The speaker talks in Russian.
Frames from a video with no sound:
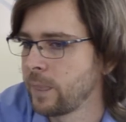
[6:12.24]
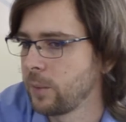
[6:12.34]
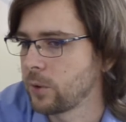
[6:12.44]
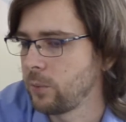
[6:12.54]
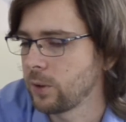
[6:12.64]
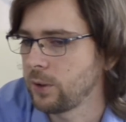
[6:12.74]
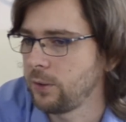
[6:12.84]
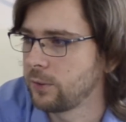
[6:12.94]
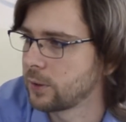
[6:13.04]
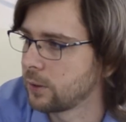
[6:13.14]
Например,
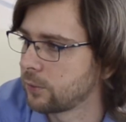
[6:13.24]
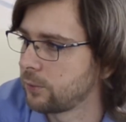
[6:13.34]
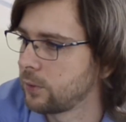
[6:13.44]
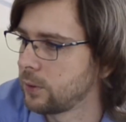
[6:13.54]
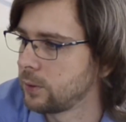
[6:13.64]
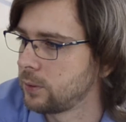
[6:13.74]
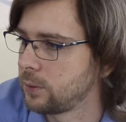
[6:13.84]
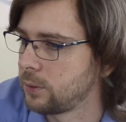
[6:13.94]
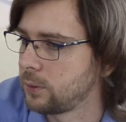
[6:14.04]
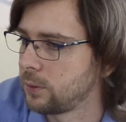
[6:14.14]
есть заказ в
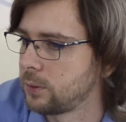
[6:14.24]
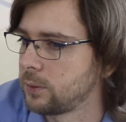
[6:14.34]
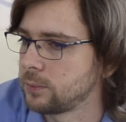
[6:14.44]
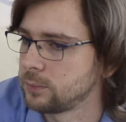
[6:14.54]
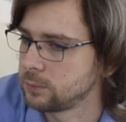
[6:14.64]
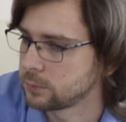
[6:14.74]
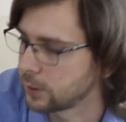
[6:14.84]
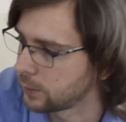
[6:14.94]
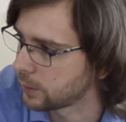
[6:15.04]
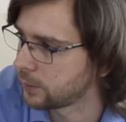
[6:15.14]
э,
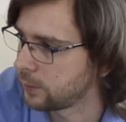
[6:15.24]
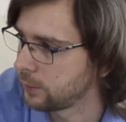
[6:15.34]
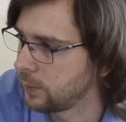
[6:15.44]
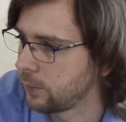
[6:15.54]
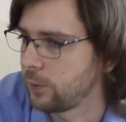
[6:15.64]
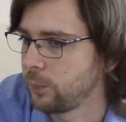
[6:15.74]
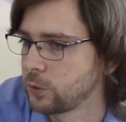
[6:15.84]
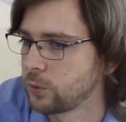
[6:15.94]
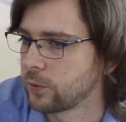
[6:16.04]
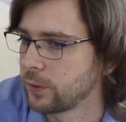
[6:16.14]
ВКонтакте вам
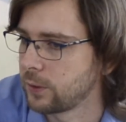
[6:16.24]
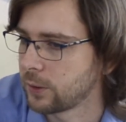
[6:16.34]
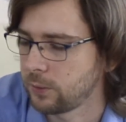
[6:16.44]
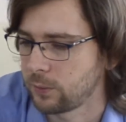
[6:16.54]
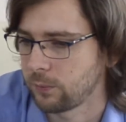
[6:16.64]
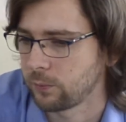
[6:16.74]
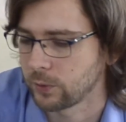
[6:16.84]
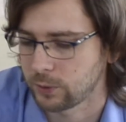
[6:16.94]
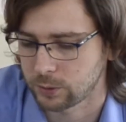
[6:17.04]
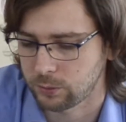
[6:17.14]
пишут ВКонтакте,
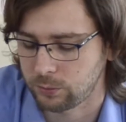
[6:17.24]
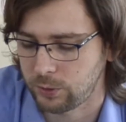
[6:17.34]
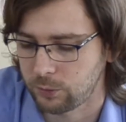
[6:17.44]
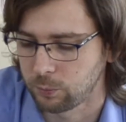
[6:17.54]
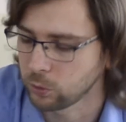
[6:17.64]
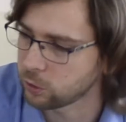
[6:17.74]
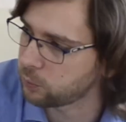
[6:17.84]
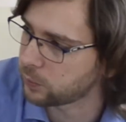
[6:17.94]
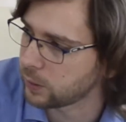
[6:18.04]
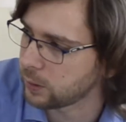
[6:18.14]
ВКонтакте есть блоки
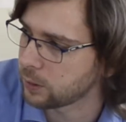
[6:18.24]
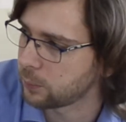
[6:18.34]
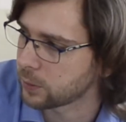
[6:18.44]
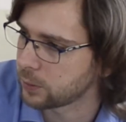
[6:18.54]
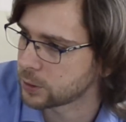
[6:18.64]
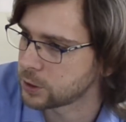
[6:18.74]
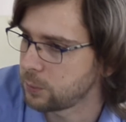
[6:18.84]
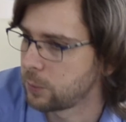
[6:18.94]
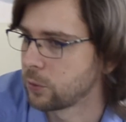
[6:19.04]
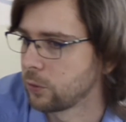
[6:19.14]
специально для продажи,
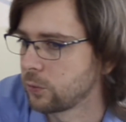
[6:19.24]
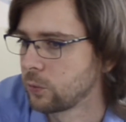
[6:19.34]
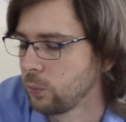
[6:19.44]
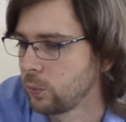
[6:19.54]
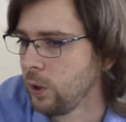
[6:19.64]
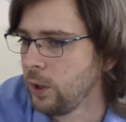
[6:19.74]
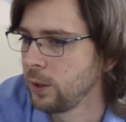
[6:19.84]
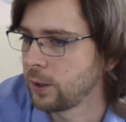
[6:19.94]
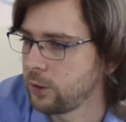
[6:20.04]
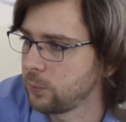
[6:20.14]
либо просто в группу
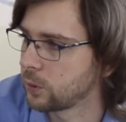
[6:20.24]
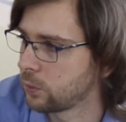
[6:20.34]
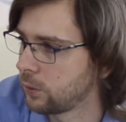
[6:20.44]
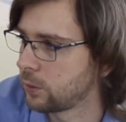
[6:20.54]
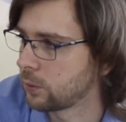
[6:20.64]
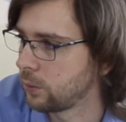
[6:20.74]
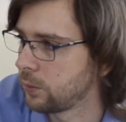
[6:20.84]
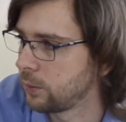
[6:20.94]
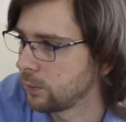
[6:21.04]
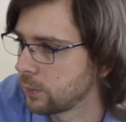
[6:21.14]
«Хотим такой-то, такой-то